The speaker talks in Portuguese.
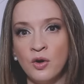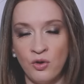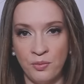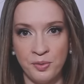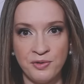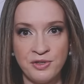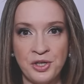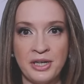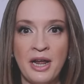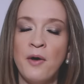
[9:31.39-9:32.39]
com o
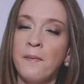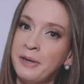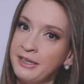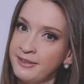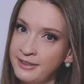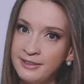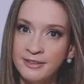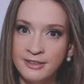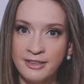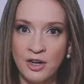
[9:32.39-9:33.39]
profissional
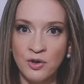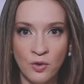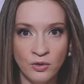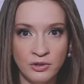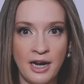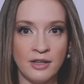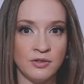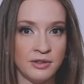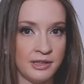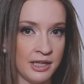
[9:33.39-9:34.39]
precisa estar no
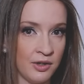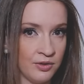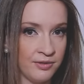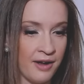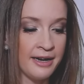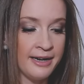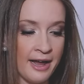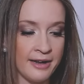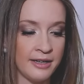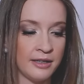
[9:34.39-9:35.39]
contrato, senão não vale
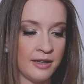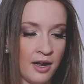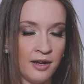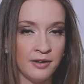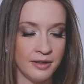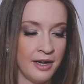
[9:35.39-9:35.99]
nada, tá?